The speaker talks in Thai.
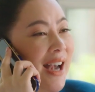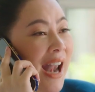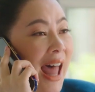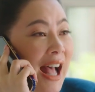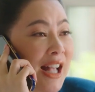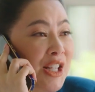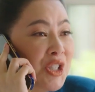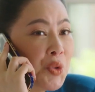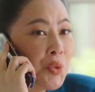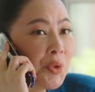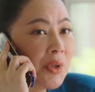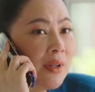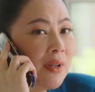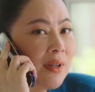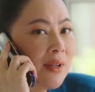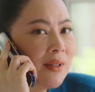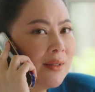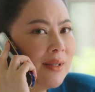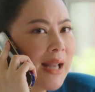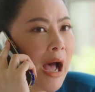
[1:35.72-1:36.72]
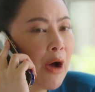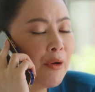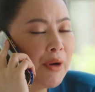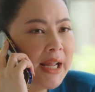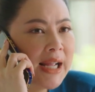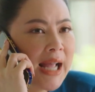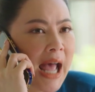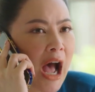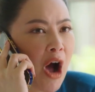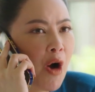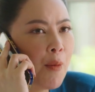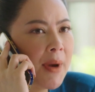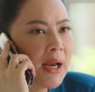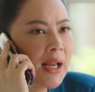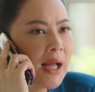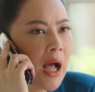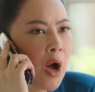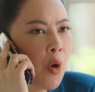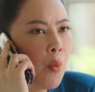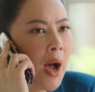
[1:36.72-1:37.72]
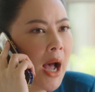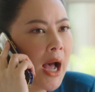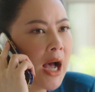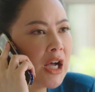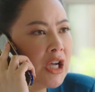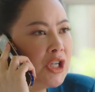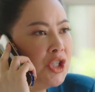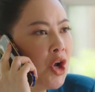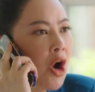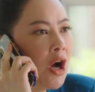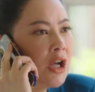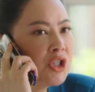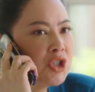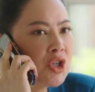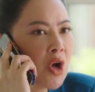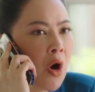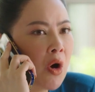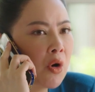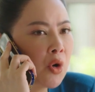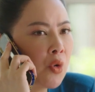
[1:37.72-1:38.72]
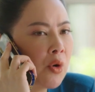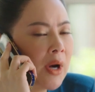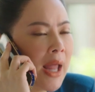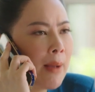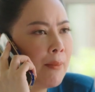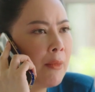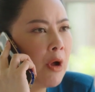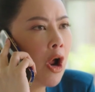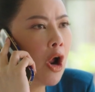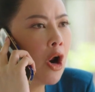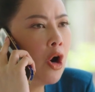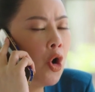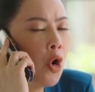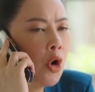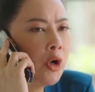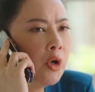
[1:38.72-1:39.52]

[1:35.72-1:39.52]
ล่าสุดดาวได้ข่าวมานะคะว่า ยอดจองโรงแรมล